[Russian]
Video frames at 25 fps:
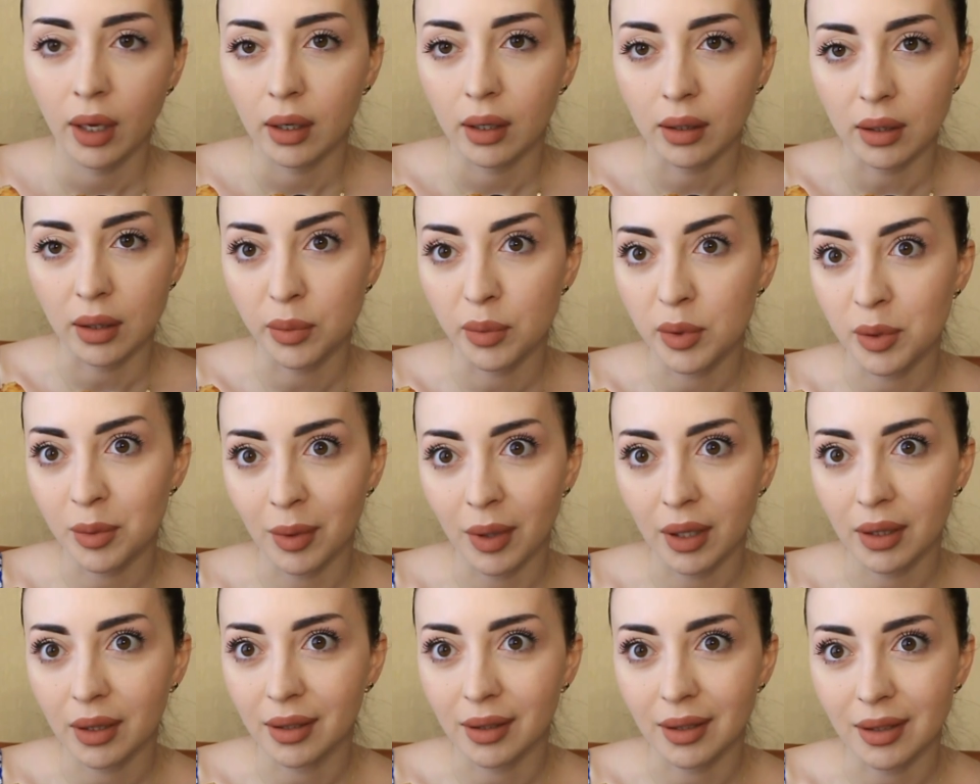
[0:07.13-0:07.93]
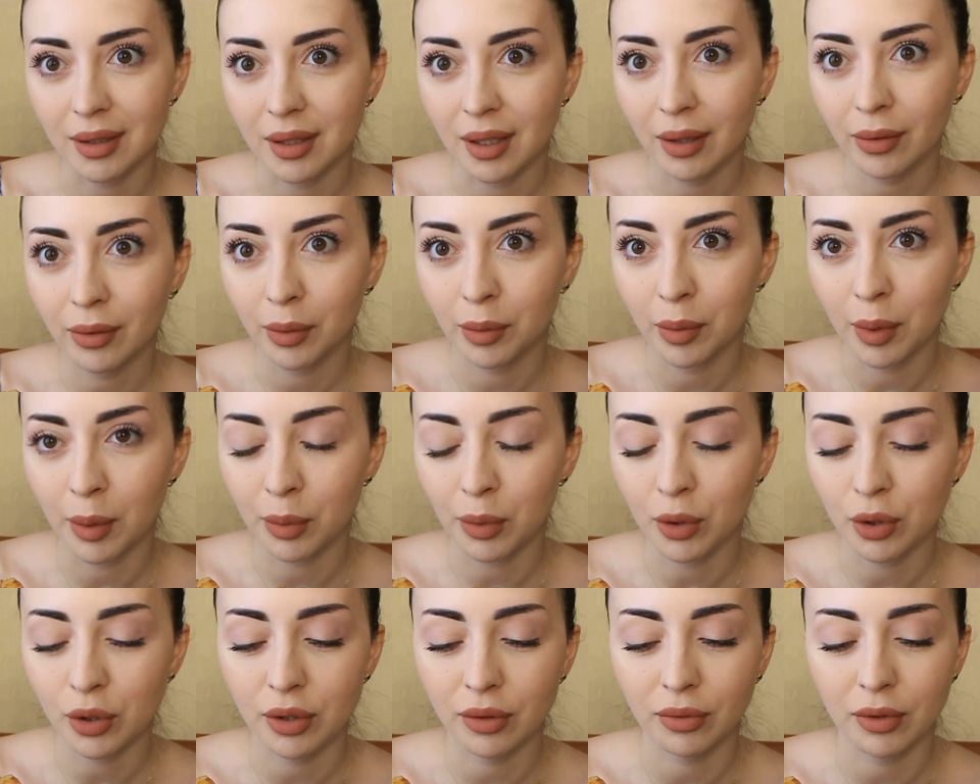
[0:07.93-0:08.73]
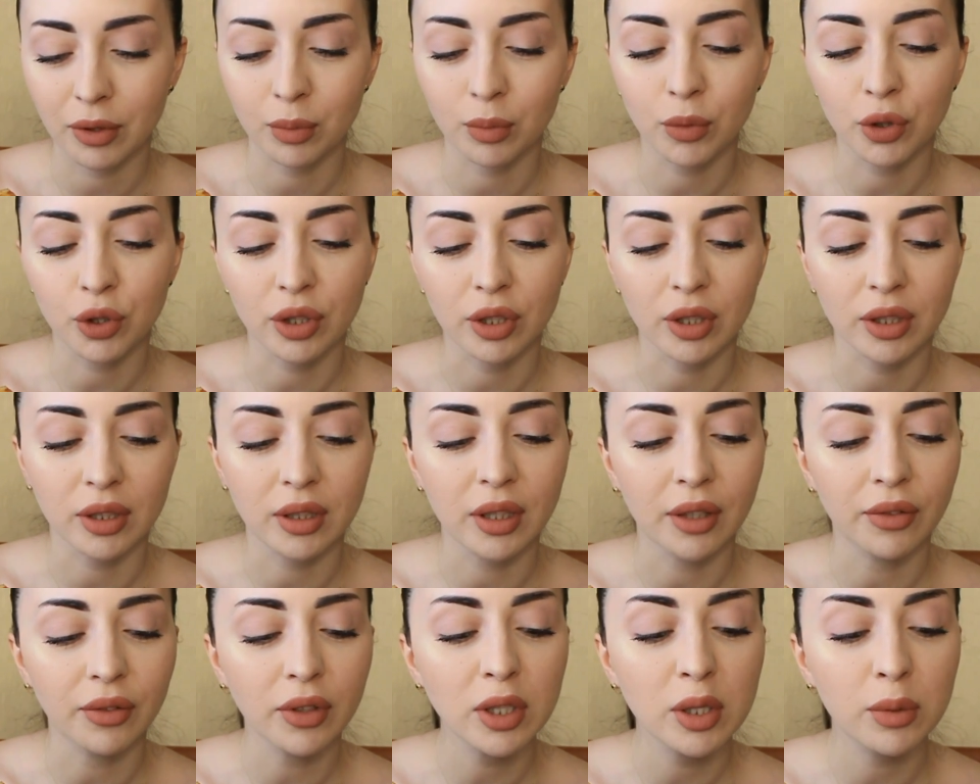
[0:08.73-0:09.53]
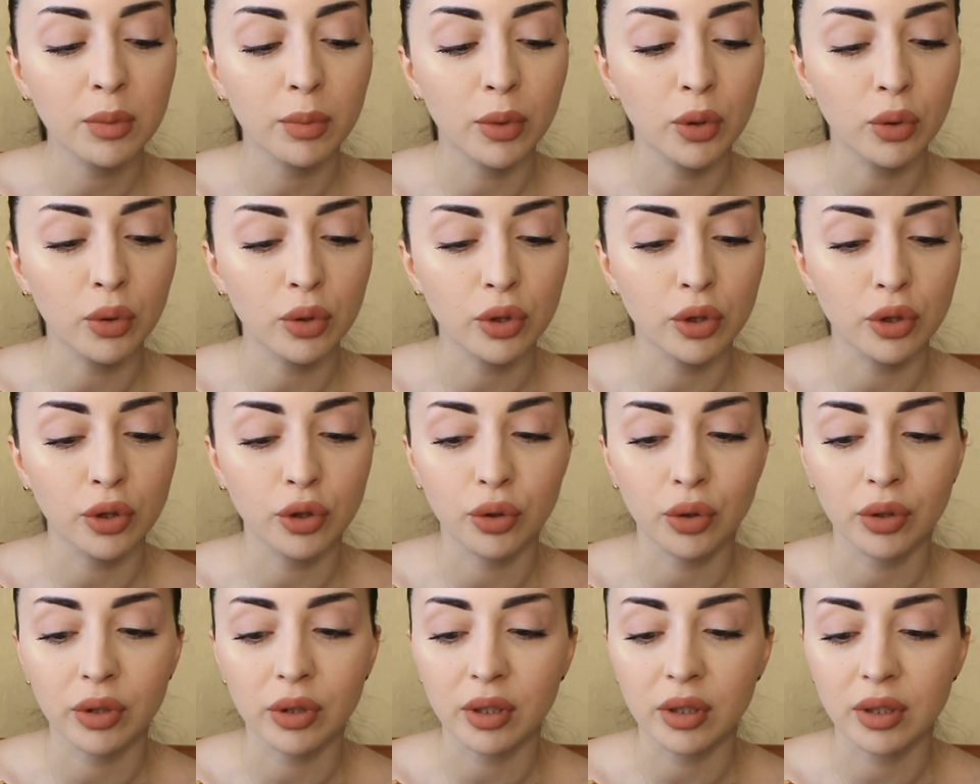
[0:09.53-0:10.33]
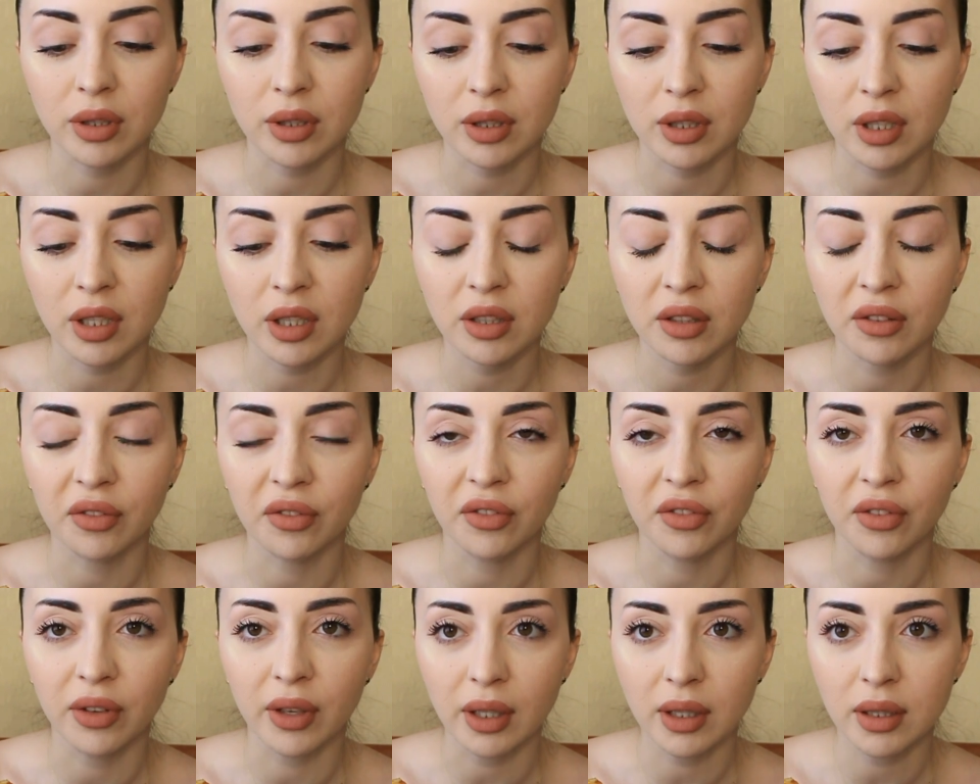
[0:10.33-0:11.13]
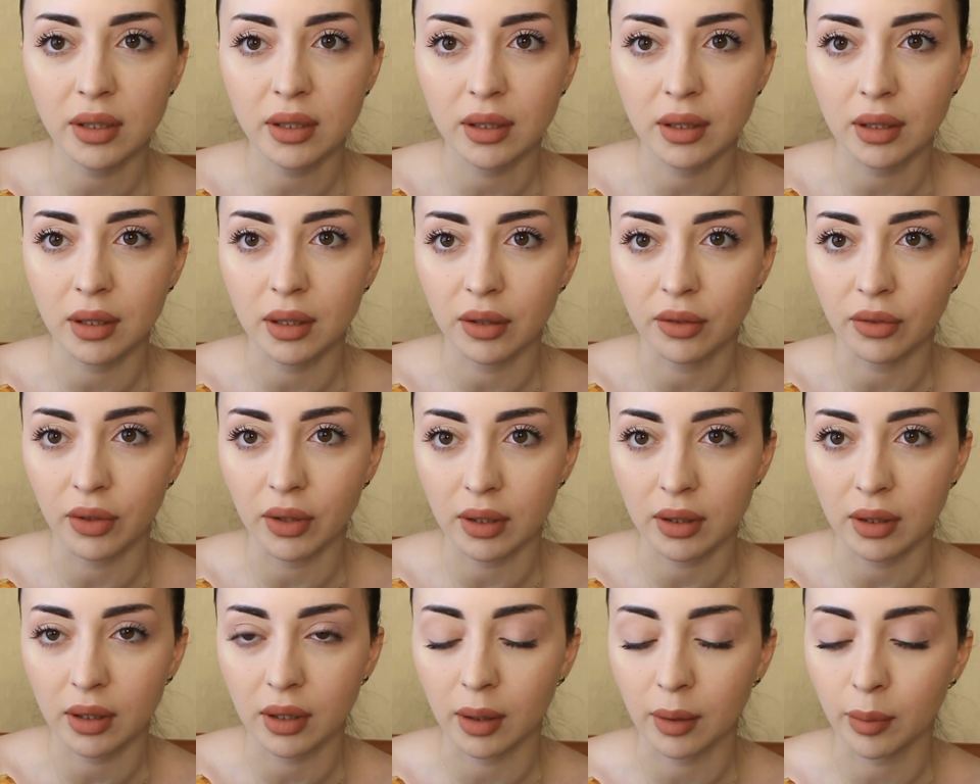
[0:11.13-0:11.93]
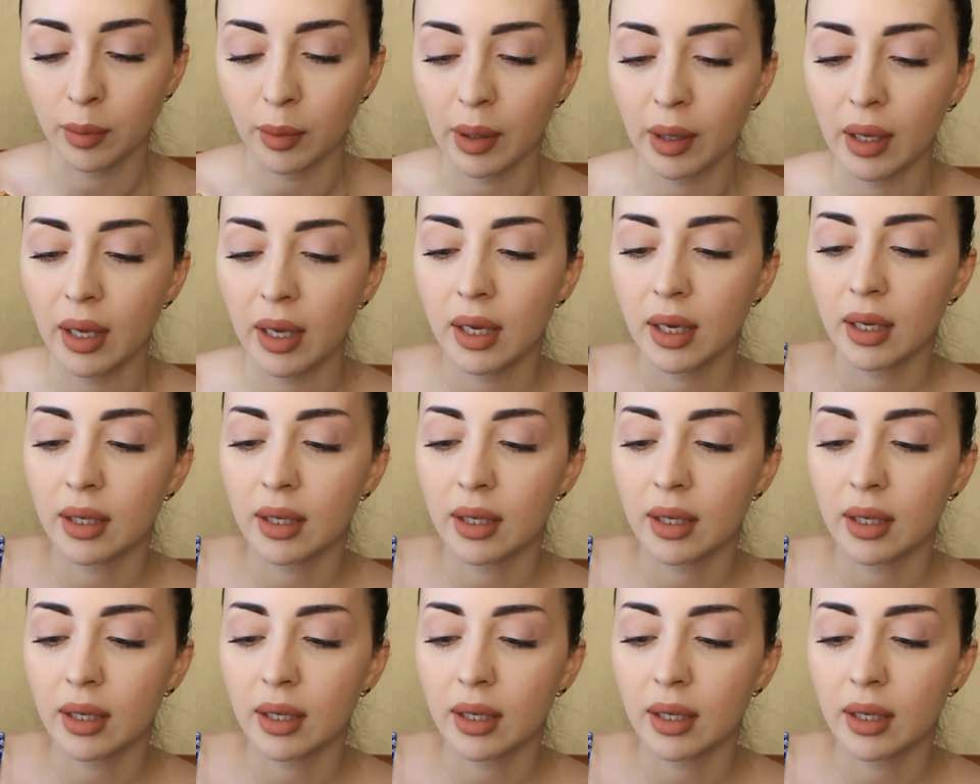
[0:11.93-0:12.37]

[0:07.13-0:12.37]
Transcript: Когда бесплатная доставка, меня просто невозможно остановить, плюс еще этот сет весь с креветками.